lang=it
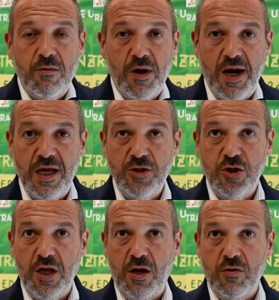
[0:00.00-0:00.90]
una legge
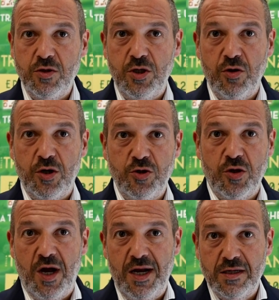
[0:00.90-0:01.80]
del Consiglio
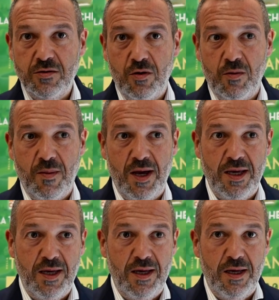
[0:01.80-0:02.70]
regionale, sono
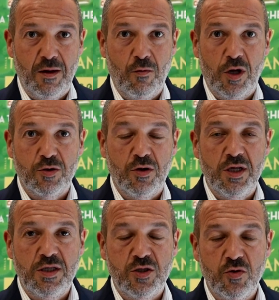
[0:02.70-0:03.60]
ormai quattro
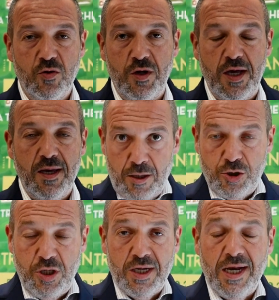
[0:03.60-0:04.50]
edizioni,
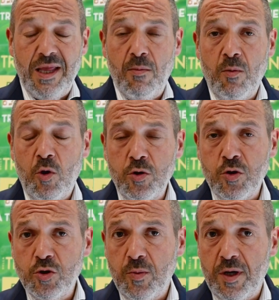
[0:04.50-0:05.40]
ci crediamo
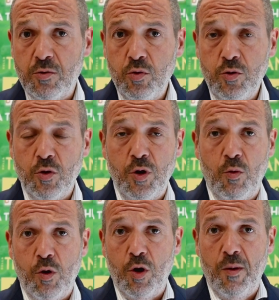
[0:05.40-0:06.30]
molto soprattutto in
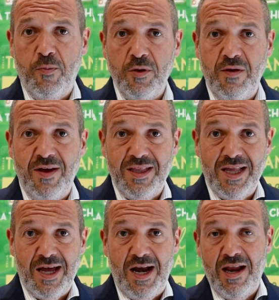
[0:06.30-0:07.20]
quello che può
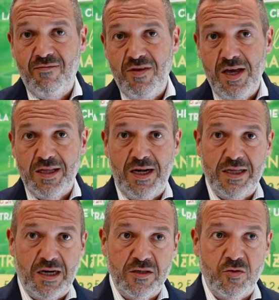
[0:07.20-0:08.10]
diventare la via della
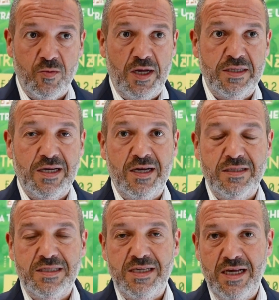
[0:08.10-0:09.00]
transumanza, che
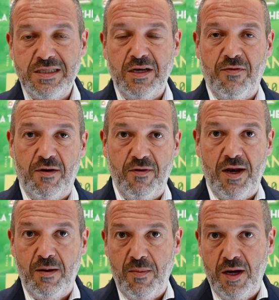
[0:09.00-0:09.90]
senza far
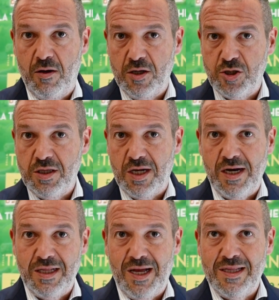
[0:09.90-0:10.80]
venire meno la
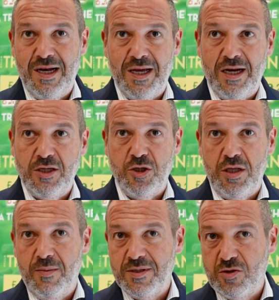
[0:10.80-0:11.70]
centralità delle gregge e
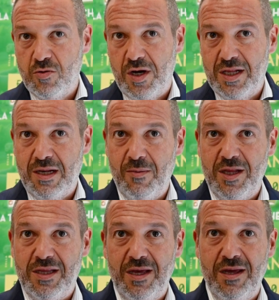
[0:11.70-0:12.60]
dei pastori,
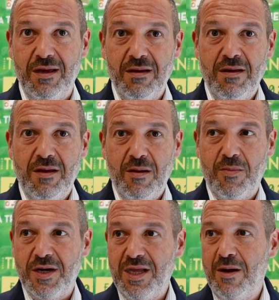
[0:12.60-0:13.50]
altrimenti
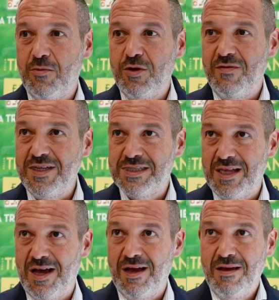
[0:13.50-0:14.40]
perdiamo di
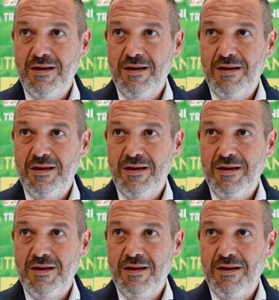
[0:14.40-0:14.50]
vista